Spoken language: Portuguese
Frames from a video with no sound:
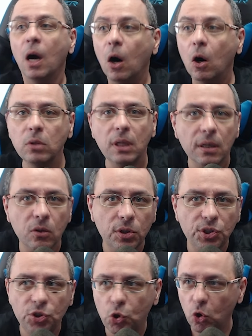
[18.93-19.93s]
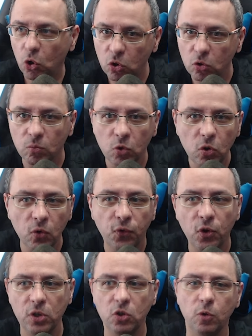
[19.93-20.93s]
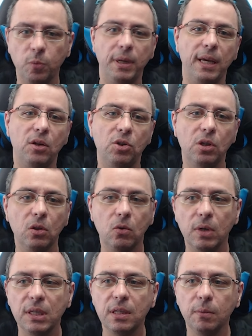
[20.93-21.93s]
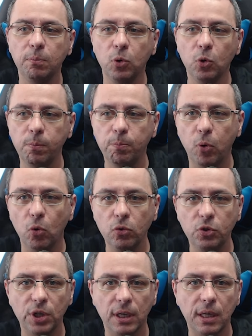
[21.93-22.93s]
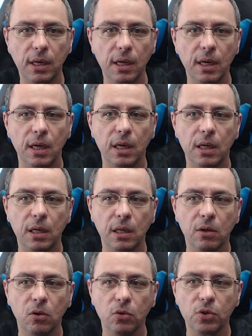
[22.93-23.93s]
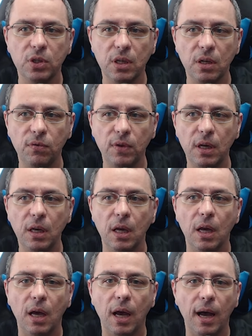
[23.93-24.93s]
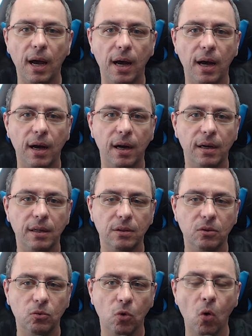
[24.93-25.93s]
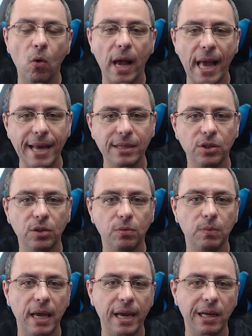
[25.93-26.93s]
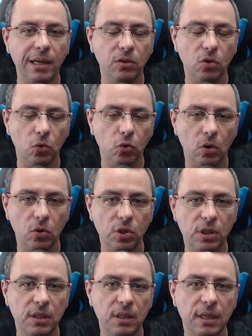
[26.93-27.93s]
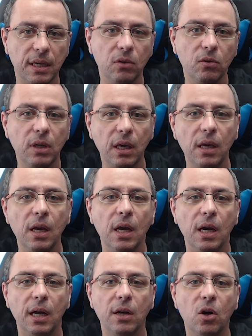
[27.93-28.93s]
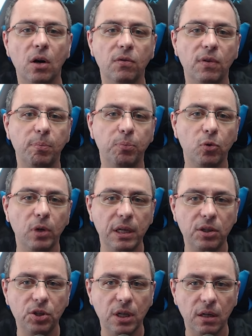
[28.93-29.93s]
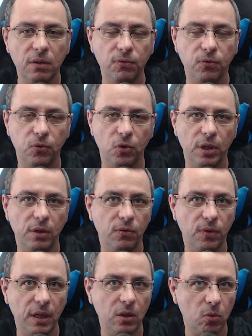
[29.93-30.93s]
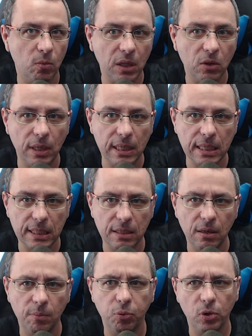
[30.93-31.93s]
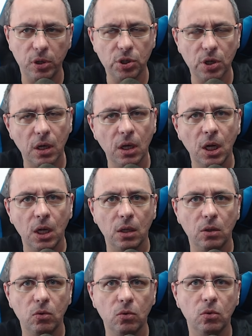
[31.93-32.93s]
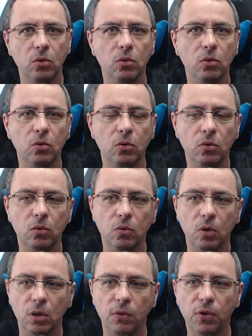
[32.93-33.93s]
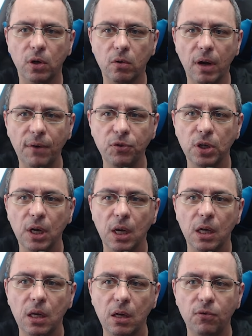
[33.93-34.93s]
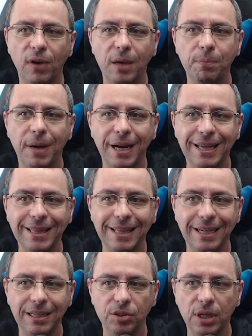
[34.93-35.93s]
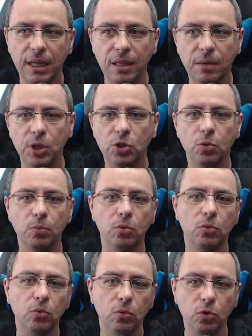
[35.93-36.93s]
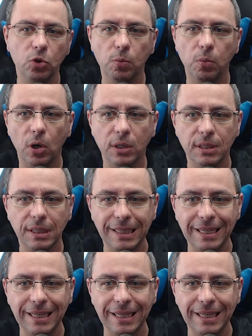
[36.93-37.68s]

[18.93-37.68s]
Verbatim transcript: Ontem à noite todo mundo foi surpreendido com esse Blue Post aqui, inclusive a Wallhead, né, ele soltou a notícia dizendo que a nova política foi feita uma atualização, a política do, do World of Warcraft, e vai impactar diretamente o multiboxing.